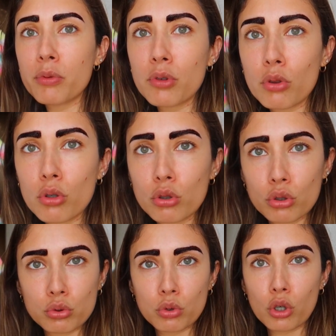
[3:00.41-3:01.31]

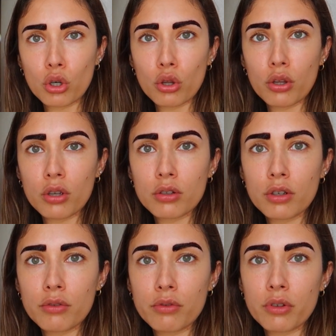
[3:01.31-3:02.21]
pobrecito su cara de
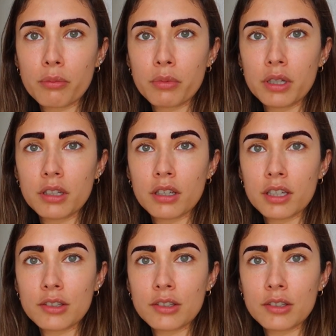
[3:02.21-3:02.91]
enfermita